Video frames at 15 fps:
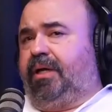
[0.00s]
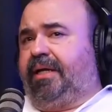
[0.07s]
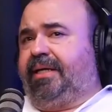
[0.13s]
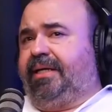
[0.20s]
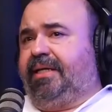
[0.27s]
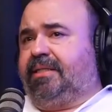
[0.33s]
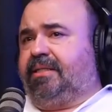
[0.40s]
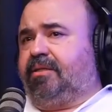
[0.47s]
é
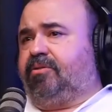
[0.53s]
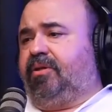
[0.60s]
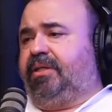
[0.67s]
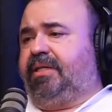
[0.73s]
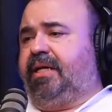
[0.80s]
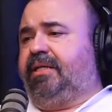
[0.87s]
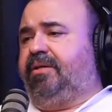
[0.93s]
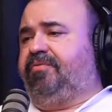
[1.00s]
que na
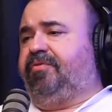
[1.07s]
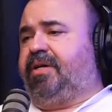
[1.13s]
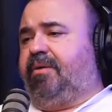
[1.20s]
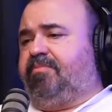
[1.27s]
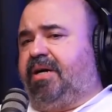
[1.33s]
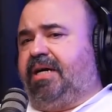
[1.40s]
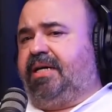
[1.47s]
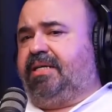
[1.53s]
sexualidade ele
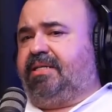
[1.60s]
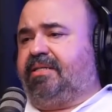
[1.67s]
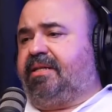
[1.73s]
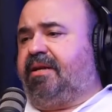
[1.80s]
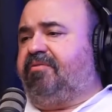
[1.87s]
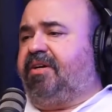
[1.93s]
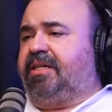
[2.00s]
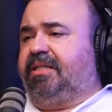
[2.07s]
fica mais
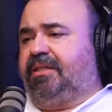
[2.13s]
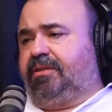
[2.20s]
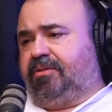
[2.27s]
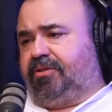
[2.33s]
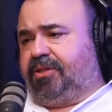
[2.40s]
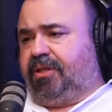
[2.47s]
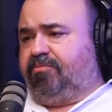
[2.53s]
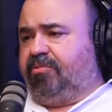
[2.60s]
extravagante,
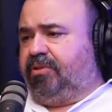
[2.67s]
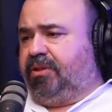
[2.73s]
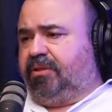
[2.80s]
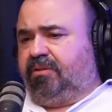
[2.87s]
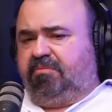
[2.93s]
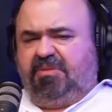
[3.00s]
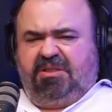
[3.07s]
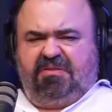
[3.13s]
eu acho que é por
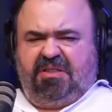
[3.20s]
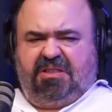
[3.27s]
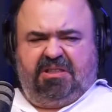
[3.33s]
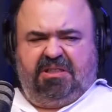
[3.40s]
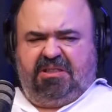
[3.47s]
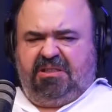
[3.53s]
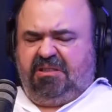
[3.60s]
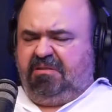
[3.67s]
isso. Mas
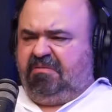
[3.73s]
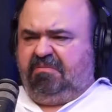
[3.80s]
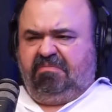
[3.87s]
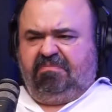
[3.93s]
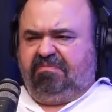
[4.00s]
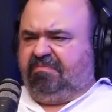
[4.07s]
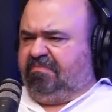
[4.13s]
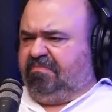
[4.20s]
fetiche não.
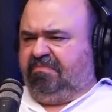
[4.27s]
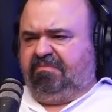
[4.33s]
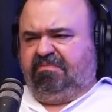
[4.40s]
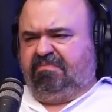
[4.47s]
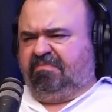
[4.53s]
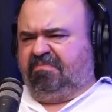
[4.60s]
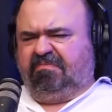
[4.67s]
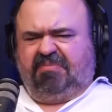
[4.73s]
Fetiche é
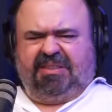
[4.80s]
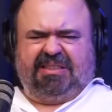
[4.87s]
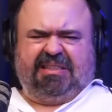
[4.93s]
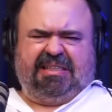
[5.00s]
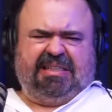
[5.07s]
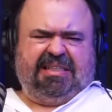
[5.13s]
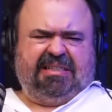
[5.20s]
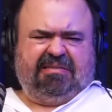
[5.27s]
qualquer coisa.
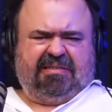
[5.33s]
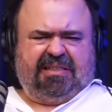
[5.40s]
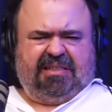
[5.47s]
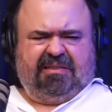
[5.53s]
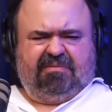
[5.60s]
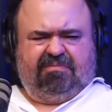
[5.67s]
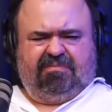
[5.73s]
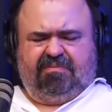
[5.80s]
Claro, claro.